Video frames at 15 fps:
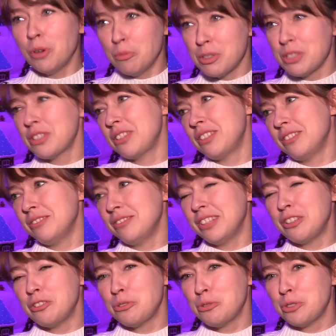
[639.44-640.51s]
pomysł
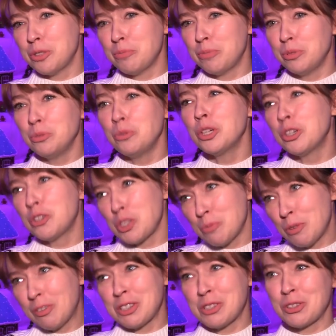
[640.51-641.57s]
narodził się po długich
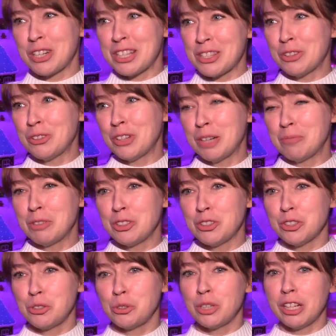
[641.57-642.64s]
rozmowach z organizatorami,
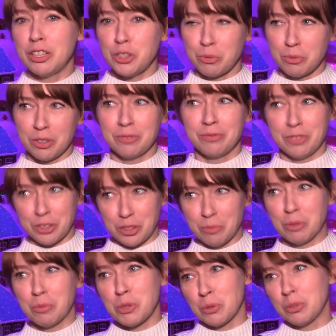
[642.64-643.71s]
gdzie szukaliśmy właśnie
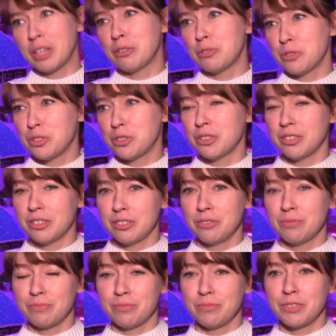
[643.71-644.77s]
pomysłu na jakąś e,
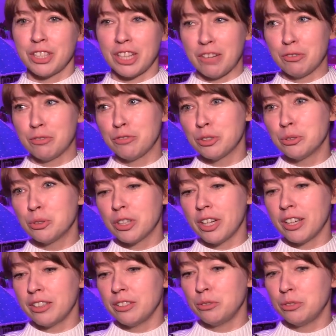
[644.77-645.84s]
ciekawą
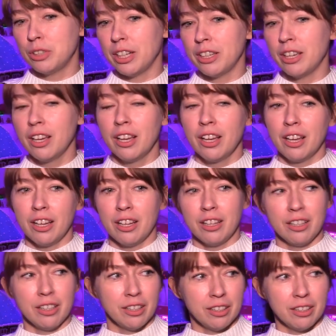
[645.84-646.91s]
figurkę i tutaj
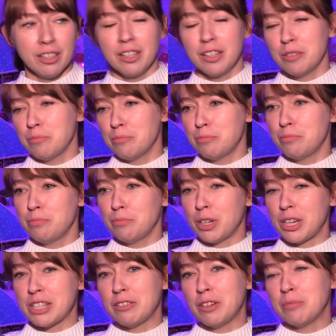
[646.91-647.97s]
e,
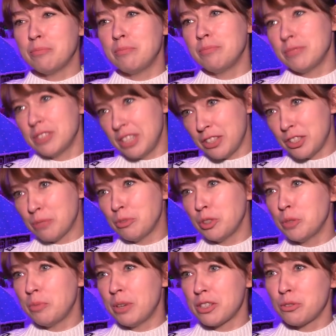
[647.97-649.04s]
pokazałam zdjęcia
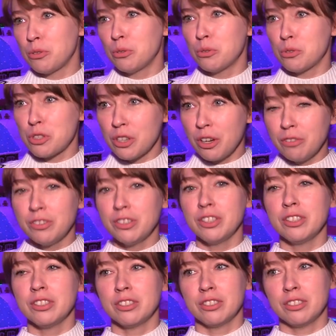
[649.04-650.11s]
moich prac
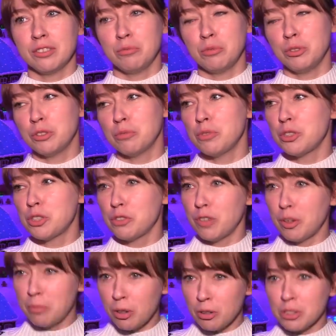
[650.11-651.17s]
konkursowych, e, były to
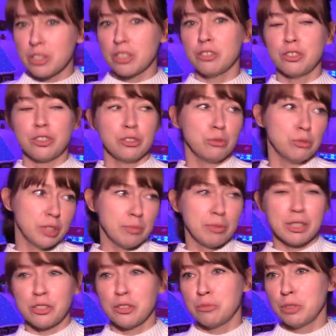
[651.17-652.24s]
Mistrzostwa Polski, czy tutaj
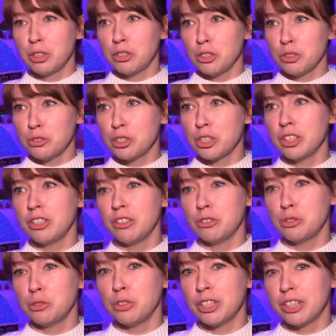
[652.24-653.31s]
prace do mojej książki o
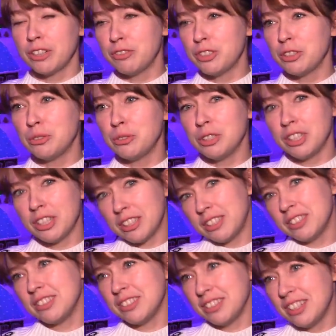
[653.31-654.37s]
sugarcraftingu i tak
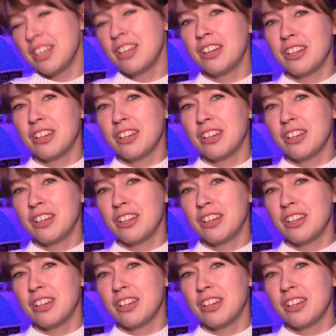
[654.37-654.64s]
e,